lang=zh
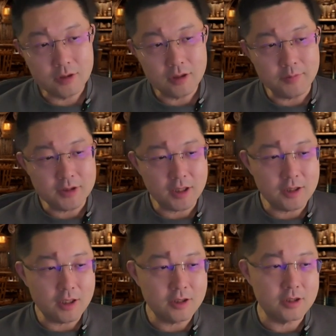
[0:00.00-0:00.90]
那么这一
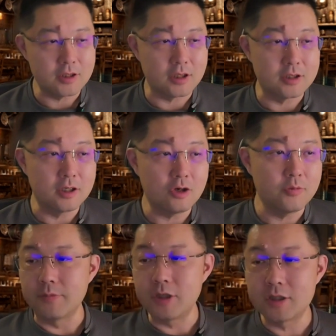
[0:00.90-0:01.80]
件事情呢，其实它后
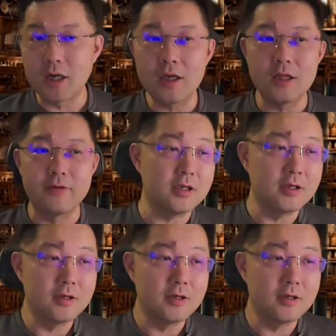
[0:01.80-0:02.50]
面是商业的问题